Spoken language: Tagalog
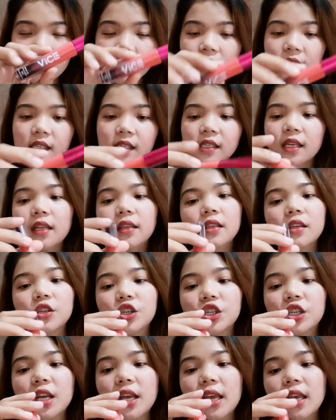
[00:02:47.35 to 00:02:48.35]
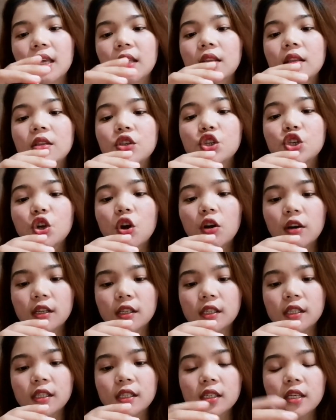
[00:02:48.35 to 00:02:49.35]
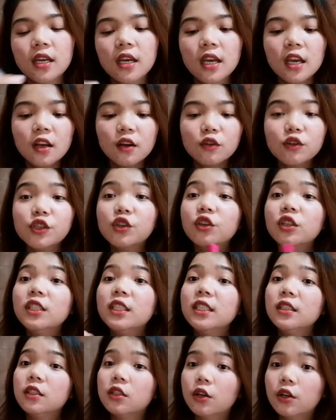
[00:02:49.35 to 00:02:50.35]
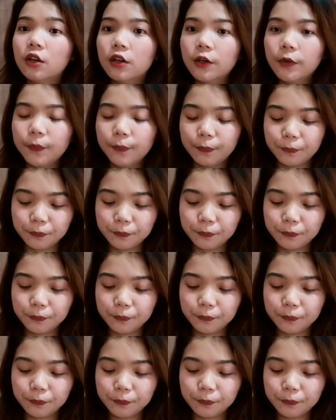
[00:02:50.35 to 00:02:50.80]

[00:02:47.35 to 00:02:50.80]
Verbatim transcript: This is in the shade Chos. Gusto ko din to.